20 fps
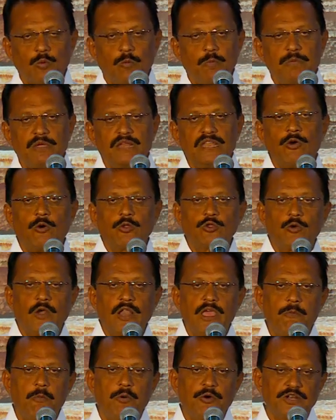பெரிய ஒரு
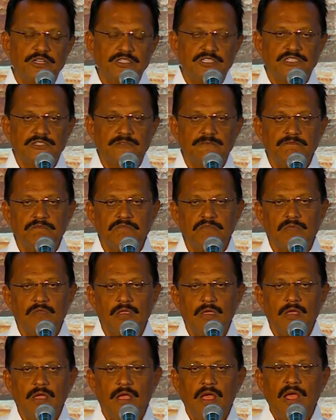தொலையை போட்டுருச்சு
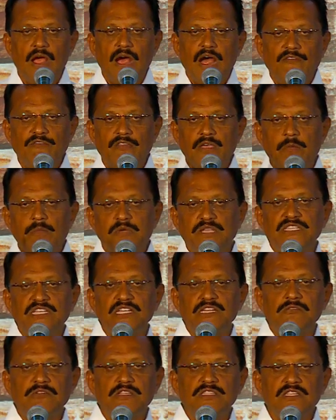அந்த
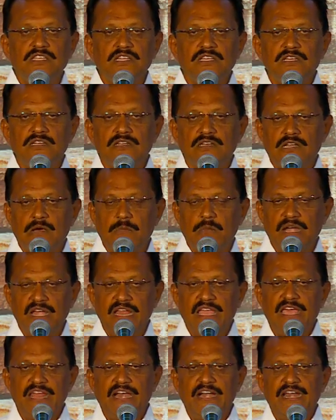மிஷினை வந்து நம்ம
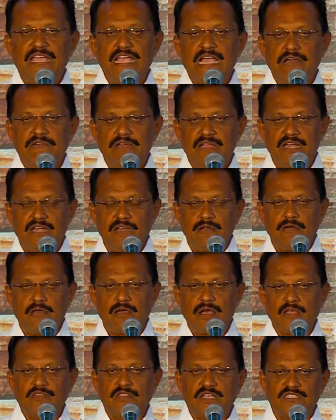நேரடியாகவே
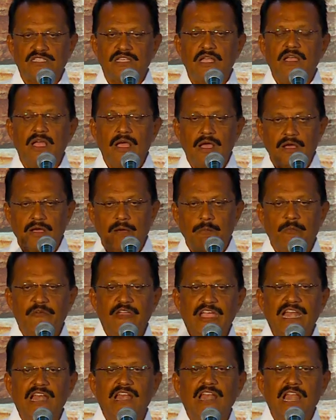அந்த
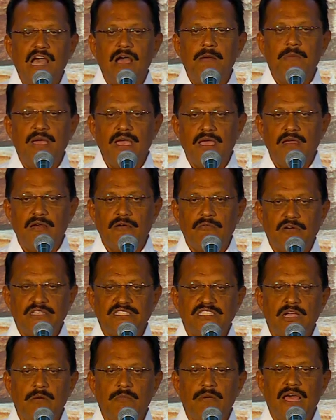வீல் இல்லாமல்
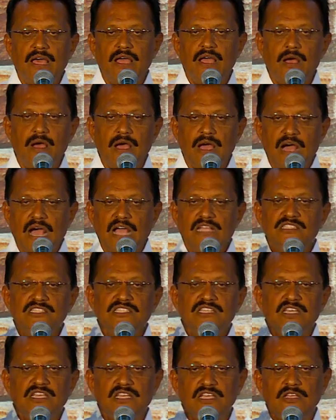வச்சோம்னா
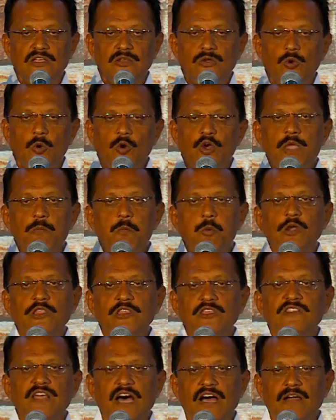அஞ்சு நொடி
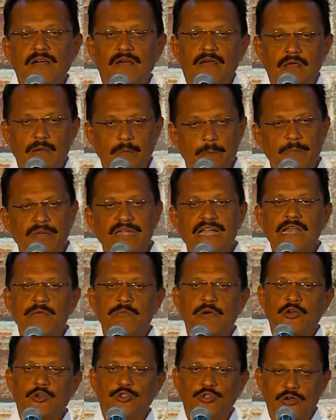பொழுது தான் பின்னாடி
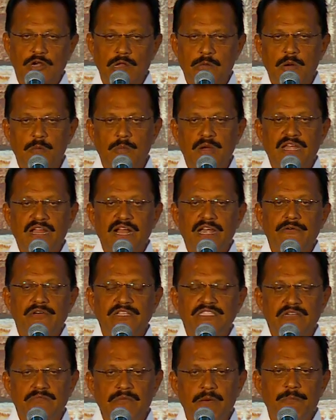பக்கம் வந்துடும் நம்ம முன்னாடி
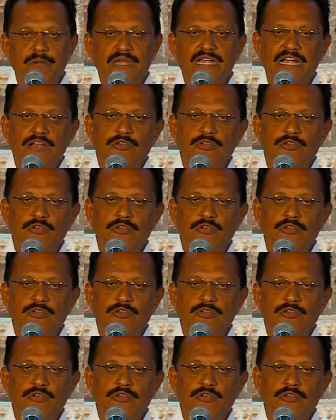வச்சோம்னா பின்னாடி